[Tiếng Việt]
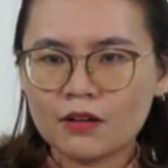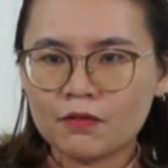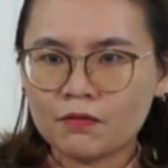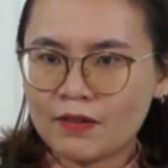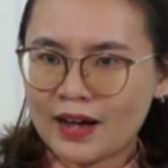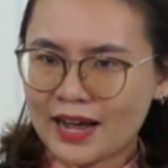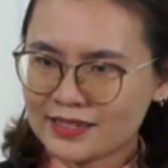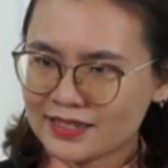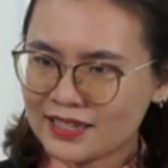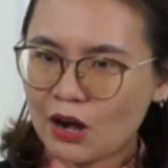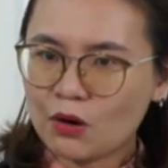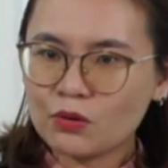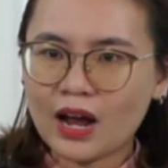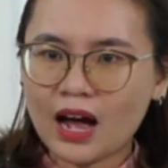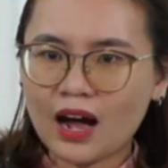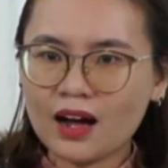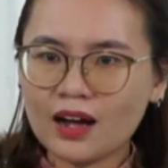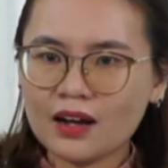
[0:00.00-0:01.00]
và sau
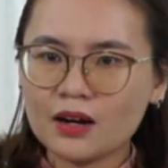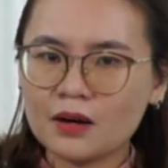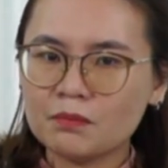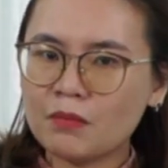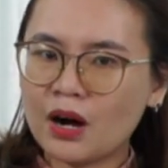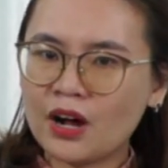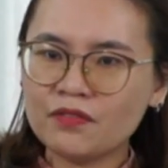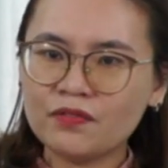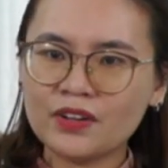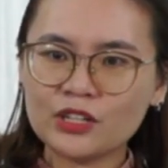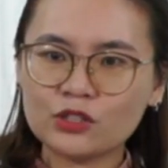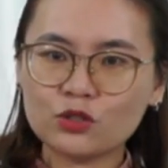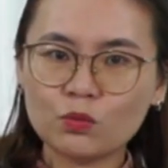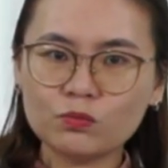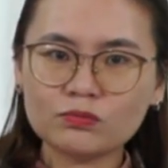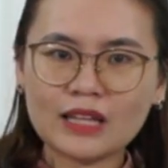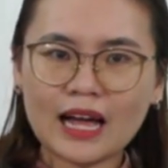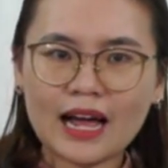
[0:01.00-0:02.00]
đó bởi vì
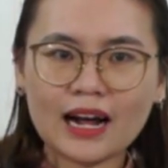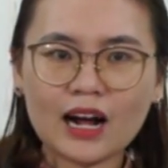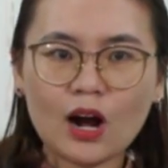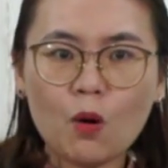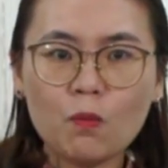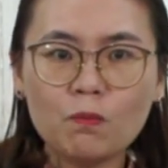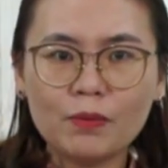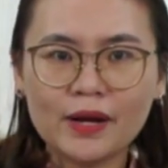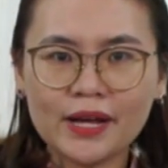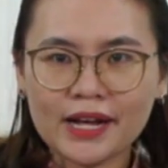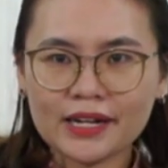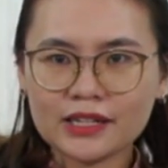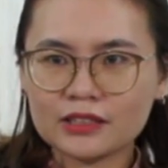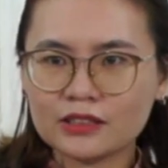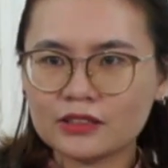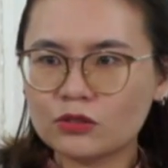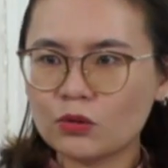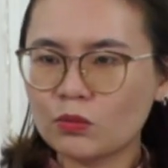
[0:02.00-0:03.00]
chúng ta không
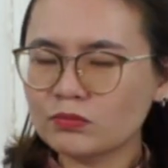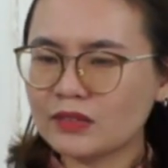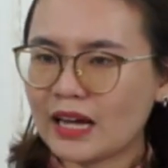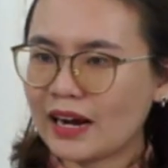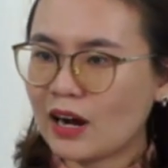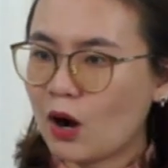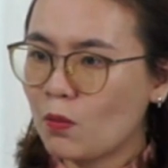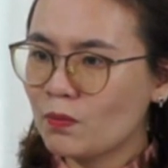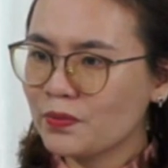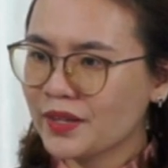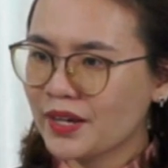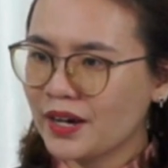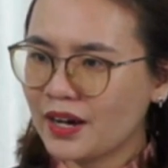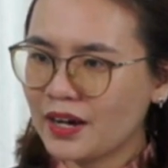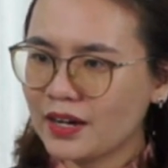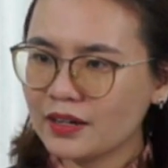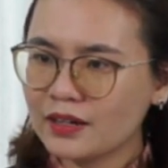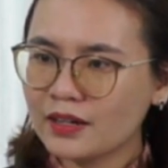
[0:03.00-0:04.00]
biết chúng ta không
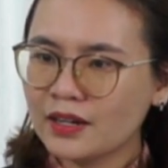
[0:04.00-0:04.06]
nhớ